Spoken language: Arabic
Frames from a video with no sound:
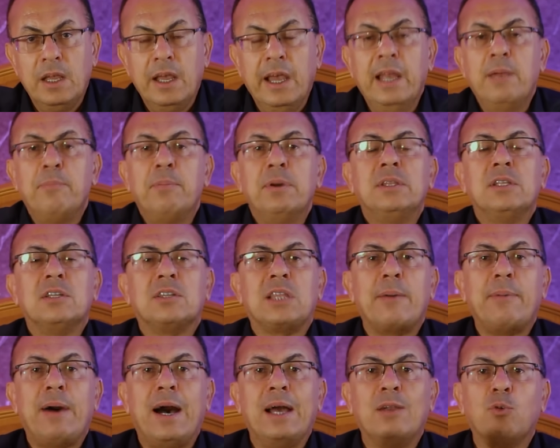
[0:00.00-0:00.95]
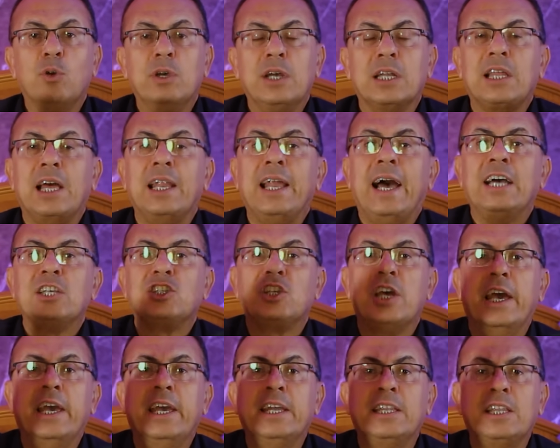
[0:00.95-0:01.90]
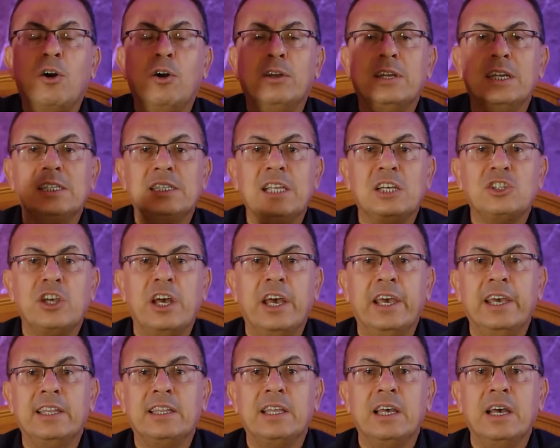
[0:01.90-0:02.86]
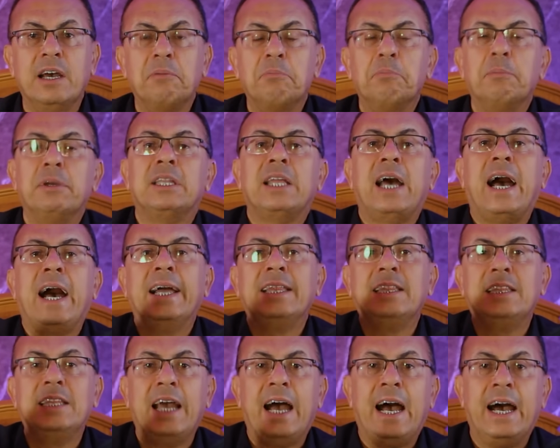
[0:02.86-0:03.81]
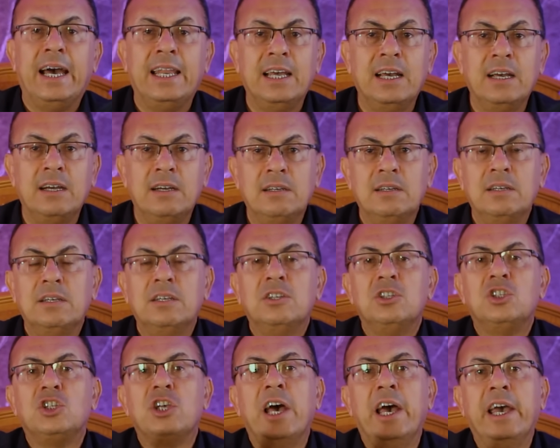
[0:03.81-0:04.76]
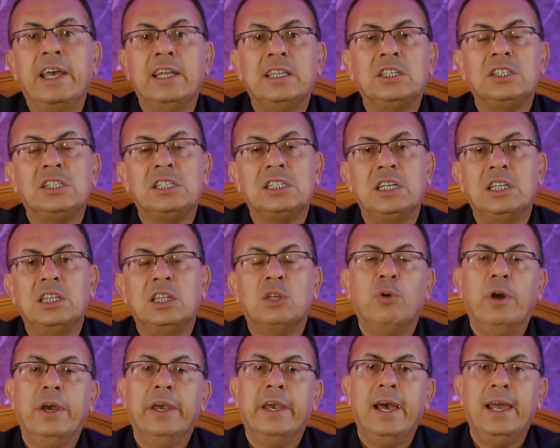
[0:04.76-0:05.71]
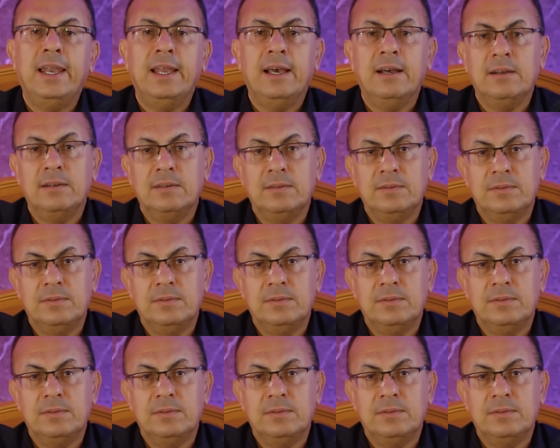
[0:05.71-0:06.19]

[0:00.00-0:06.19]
البنت طبعا وهي طالعة شقتها ونازلة شقتها بتعدي على شقة الست وعيالها